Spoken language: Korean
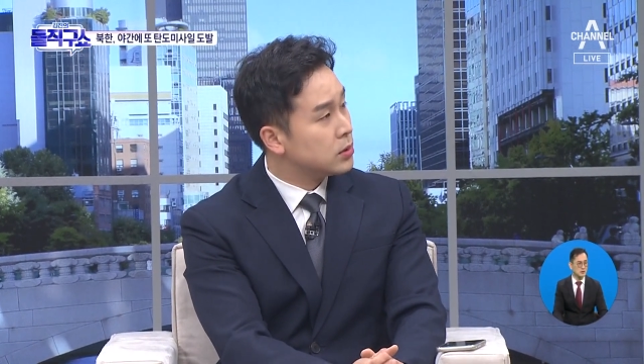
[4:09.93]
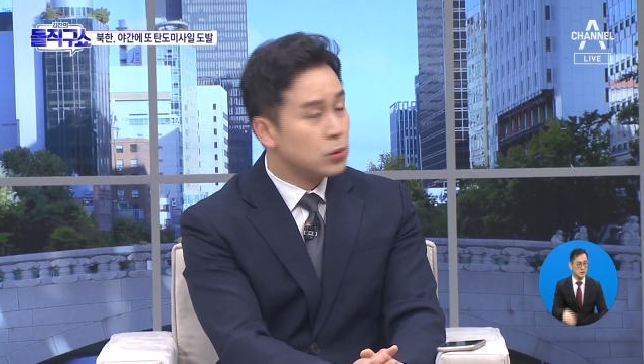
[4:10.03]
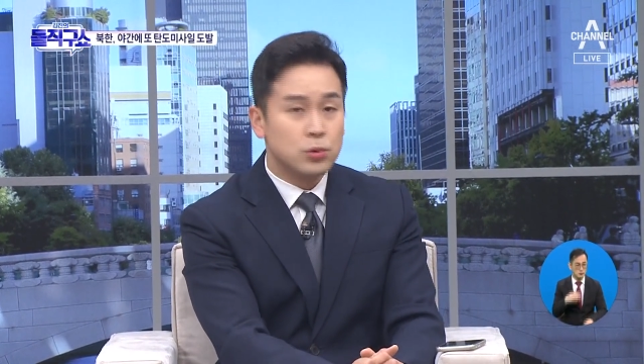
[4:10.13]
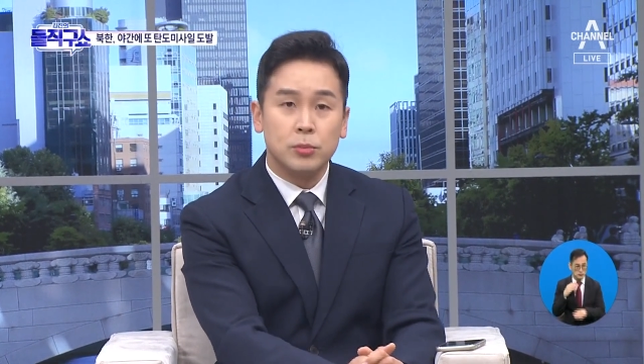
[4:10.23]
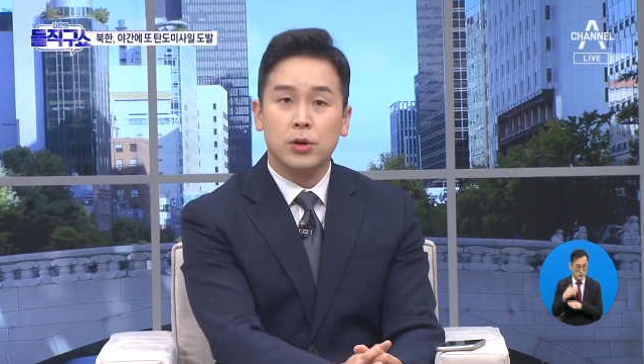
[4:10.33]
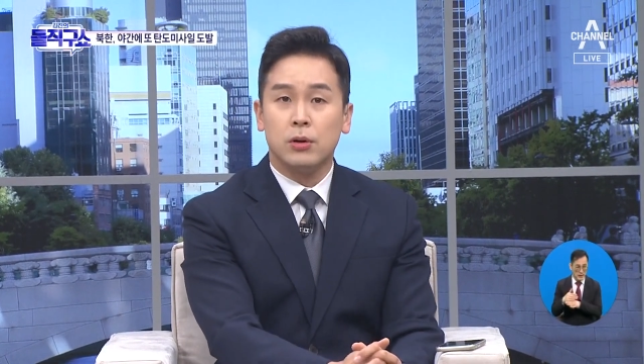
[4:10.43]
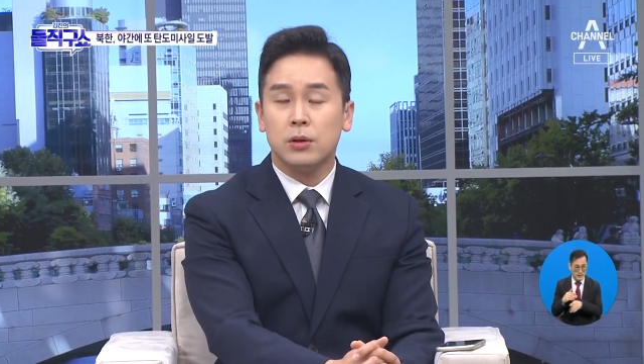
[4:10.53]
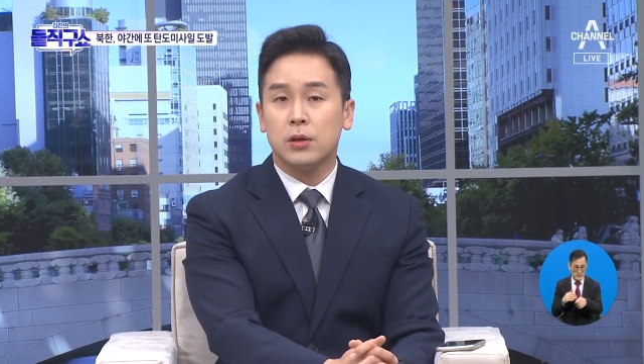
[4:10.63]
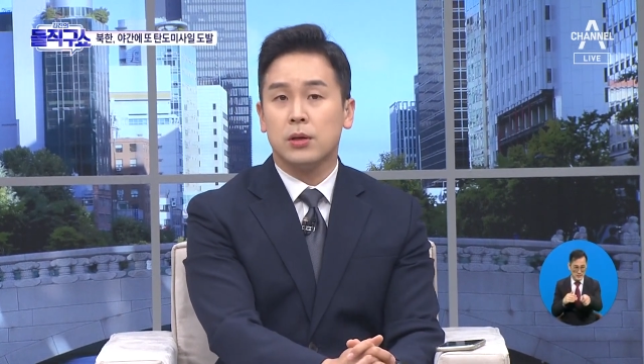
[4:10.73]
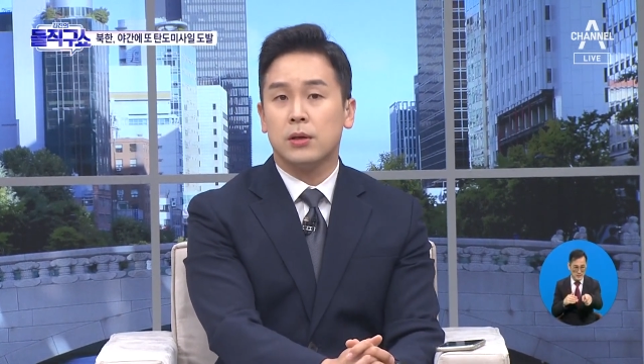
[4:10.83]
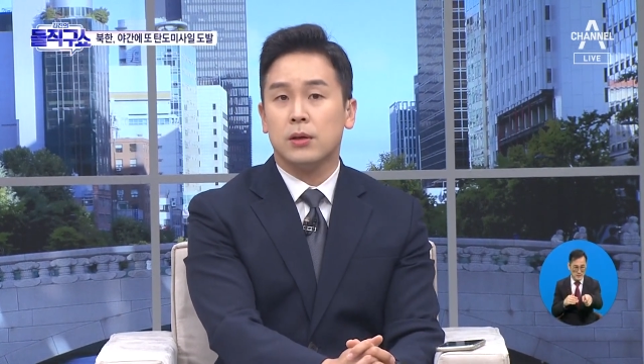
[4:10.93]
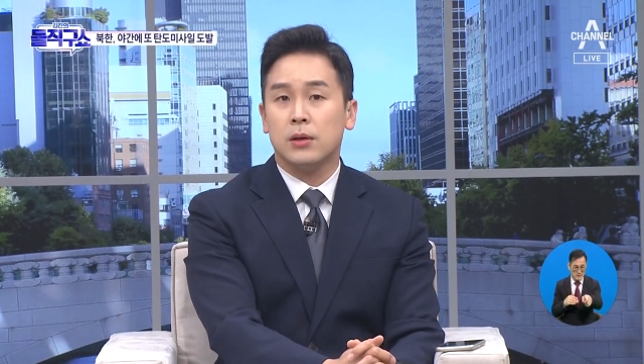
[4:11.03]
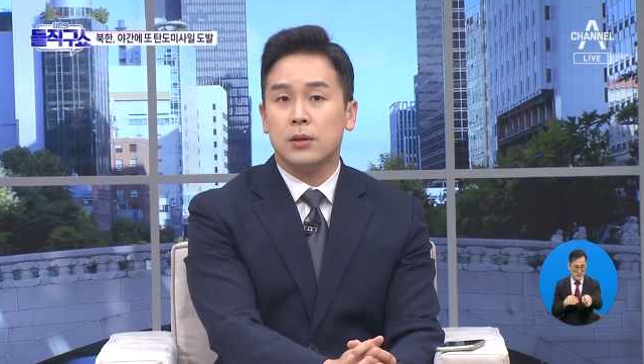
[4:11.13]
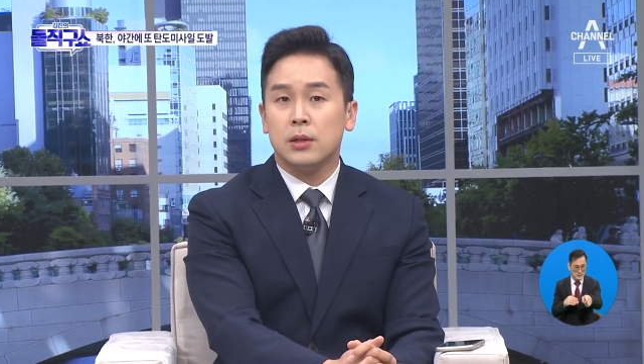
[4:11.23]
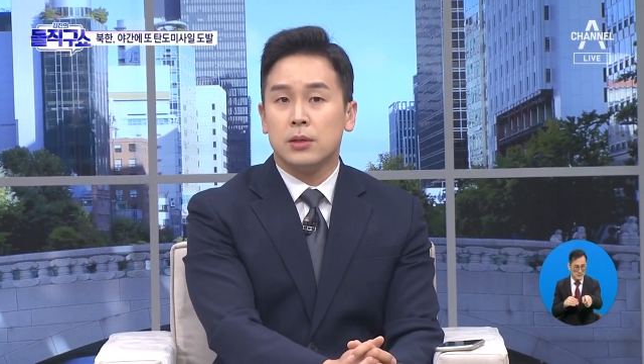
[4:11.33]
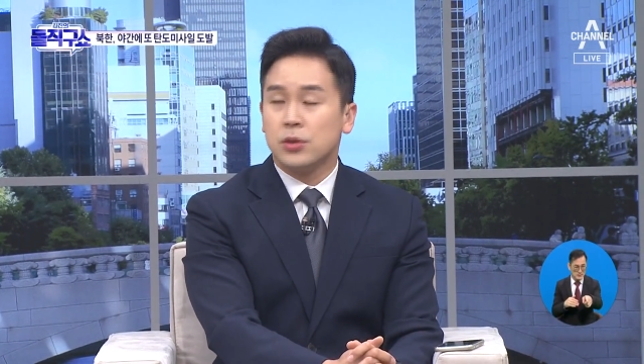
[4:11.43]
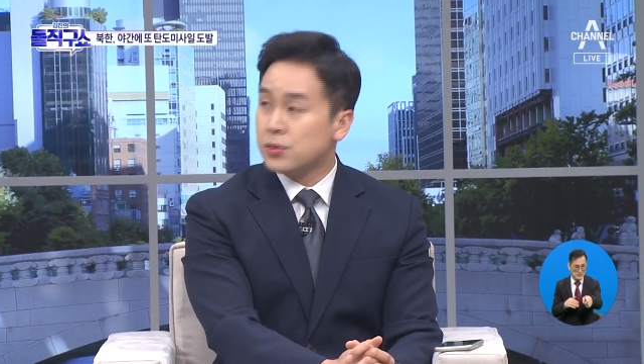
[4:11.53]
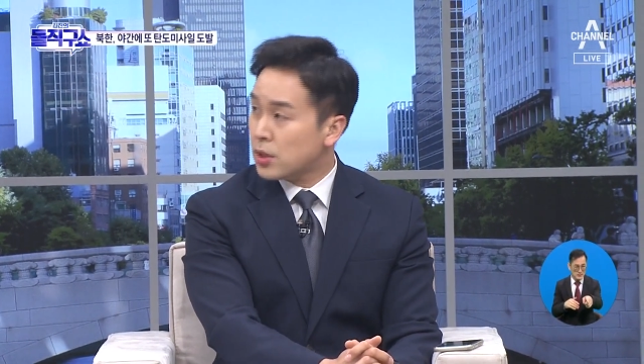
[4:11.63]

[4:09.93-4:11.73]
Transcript: 이 정도면 거의 전